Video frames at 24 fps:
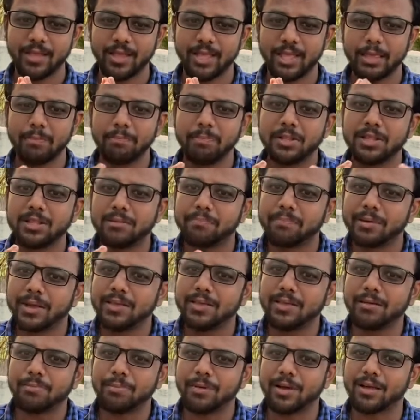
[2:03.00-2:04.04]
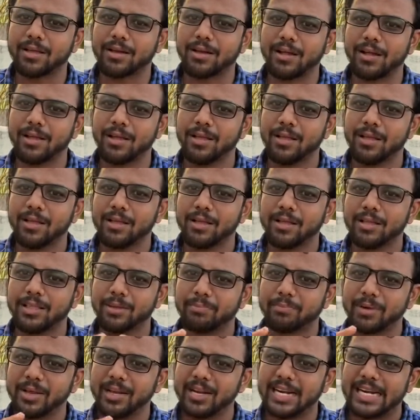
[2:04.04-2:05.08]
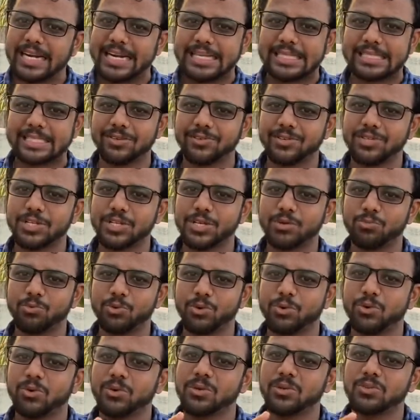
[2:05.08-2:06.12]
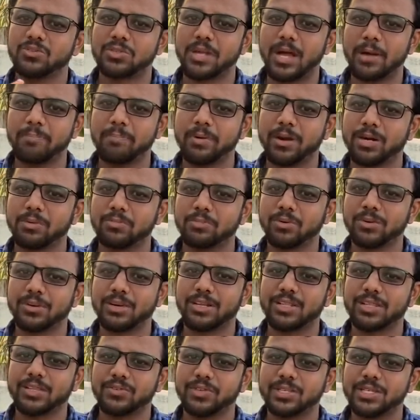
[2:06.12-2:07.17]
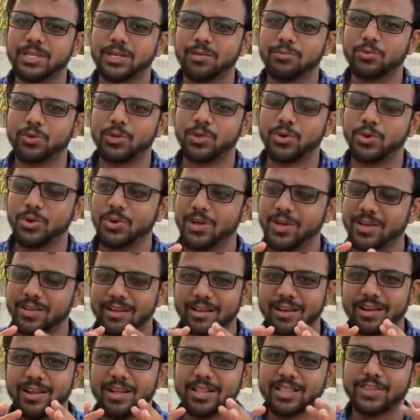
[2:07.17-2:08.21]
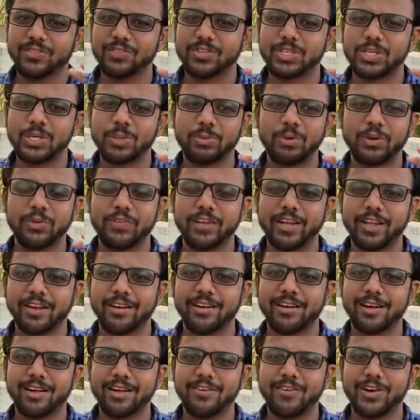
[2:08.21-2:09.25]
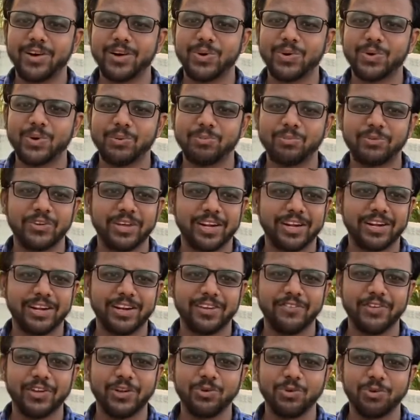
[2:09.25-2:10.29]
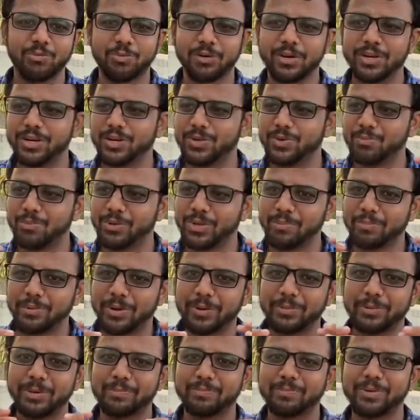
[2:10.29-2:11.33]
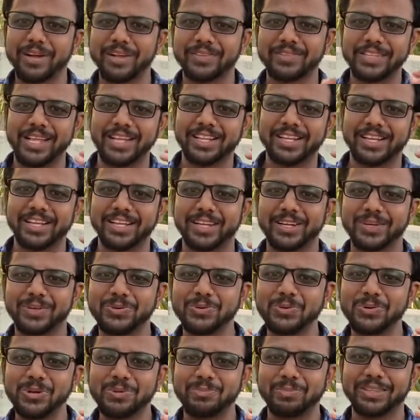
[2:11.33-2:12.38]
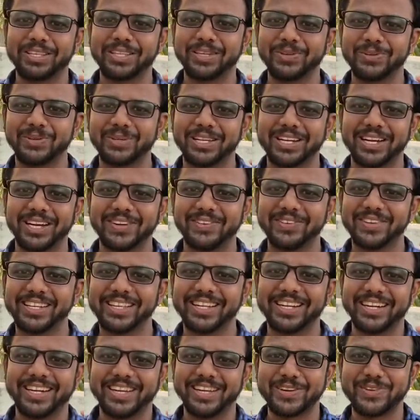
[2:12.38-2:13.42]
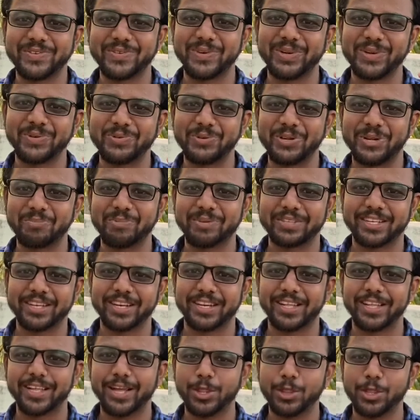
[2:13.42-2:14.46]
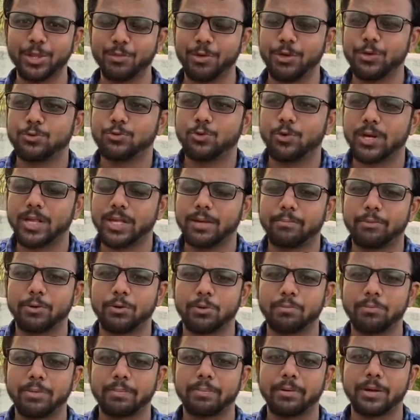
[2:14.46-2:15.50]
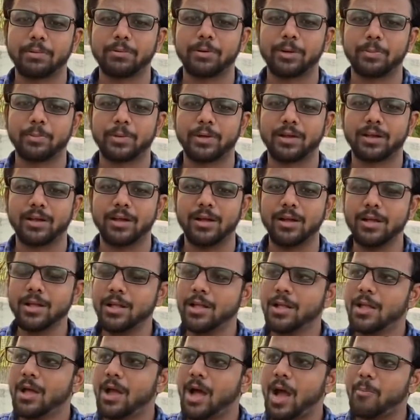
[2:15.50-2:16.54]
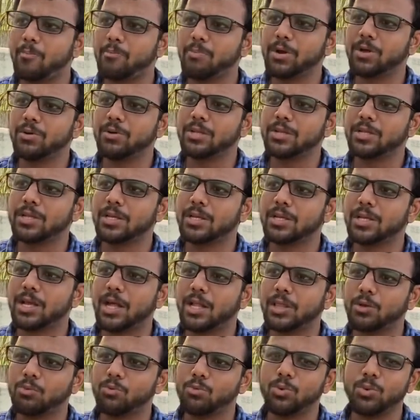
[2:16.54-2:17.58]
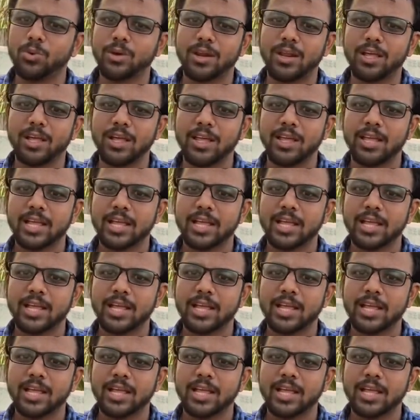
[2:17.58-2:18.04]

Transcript: இப்போ இந்த பைய பார்க்குறான் இந்த பையில் ட்ரெஸ்ஸை வச்சுக்க முடியும் சாப்பாடு பொட்டலத்தை வச்சுக்க முடியும் எல்லாத்தையும் வச்சுக்க முடியும் வேறு என்னடா வாங்கணும் வேறு என்ன வேணும் அப்படின்னு எப்படி பரபரப்பாக அந்த டூரை பற்றின ஒரு கனவு இருந்துக்கிட்டே இருக்கும்ல குட்டி பசங்களுக்கு அந்த மாதிரி சோழையப்பன் ரொம்ப பரபரப்பாக இருக்கான் அப்படி வந்து அந்த ஊரில்